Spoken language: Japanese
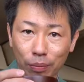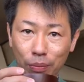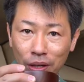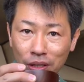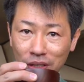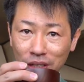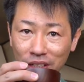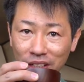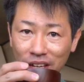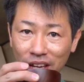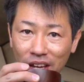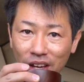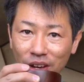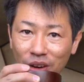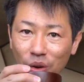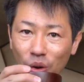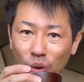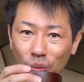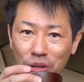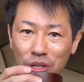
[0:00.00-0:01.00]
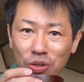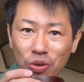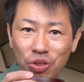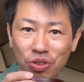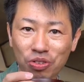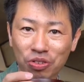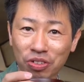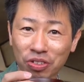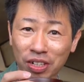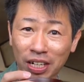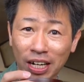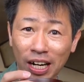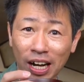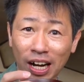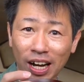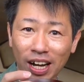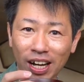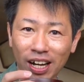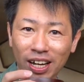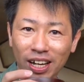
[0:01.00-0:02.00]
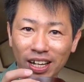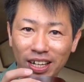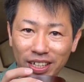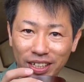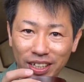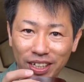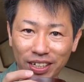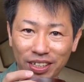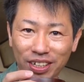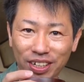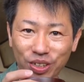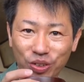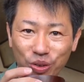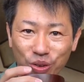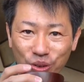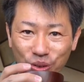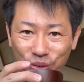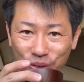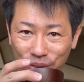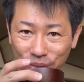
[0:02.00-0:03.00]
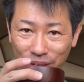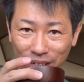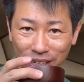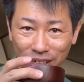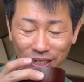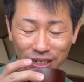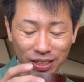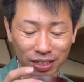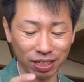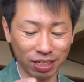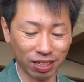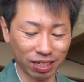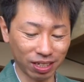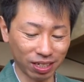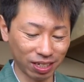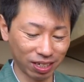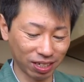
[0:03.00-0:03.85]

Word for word: まずはね、お味噌汁からいただきたいと思います。